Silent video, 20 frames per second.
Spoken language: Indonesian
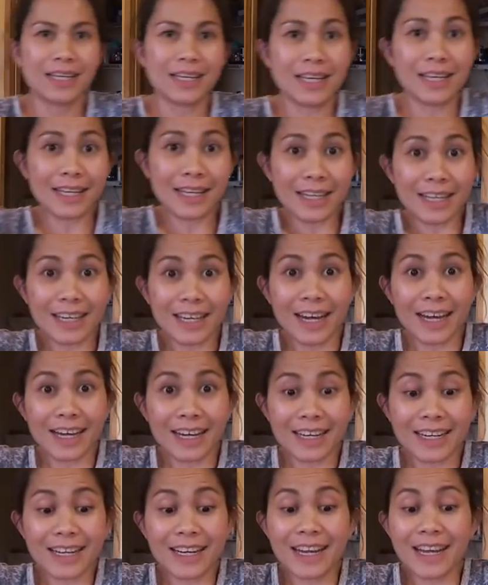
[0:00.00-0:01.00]
Ini yang
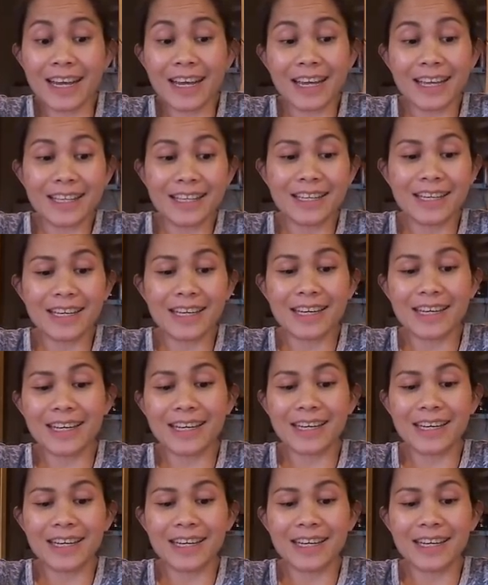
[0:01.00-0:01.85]
gedenya.